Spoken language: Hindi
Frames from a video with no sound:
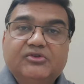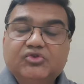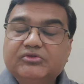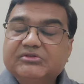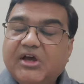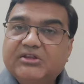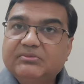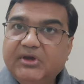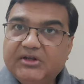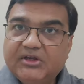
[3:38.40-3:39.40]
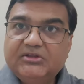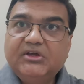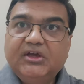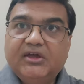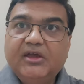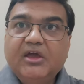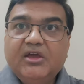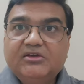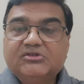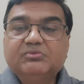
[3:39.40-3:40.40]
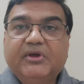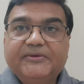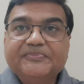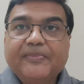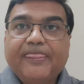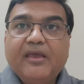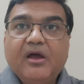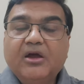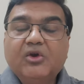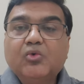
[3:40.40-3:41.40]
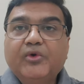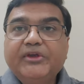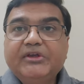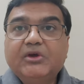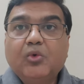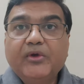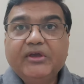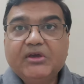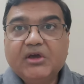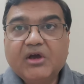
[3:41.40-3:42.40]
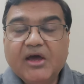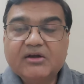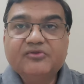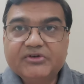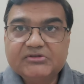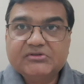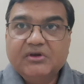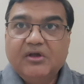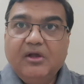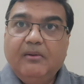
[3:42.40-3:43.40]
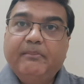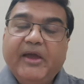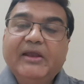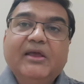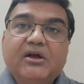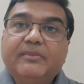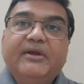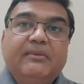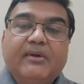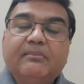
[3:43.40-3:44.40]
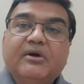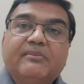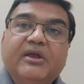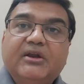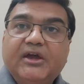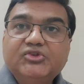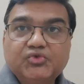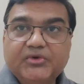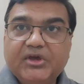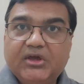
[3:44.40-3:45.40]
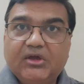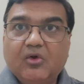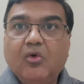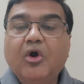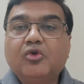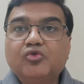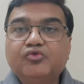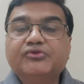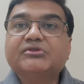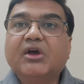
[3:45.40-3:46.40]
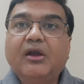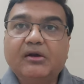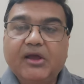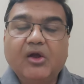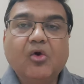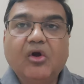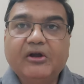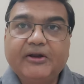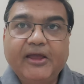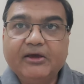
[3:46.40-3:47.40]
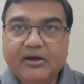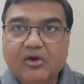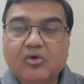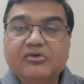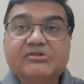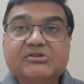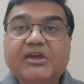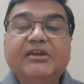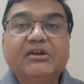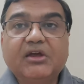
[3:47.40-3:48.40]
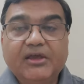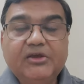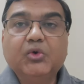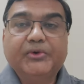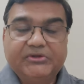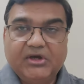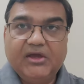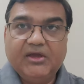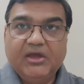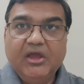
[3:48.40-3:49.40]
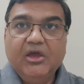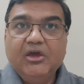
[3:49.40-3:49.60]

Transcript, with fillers: जो साथ में रहते हैं इसमें अगर कोई कोई कारणवश पहले कमेटी मेंबर में रह चुके हैं और उसका रिकॉर्ड ट्रैक रिकॉर्ड सही नहीं होता है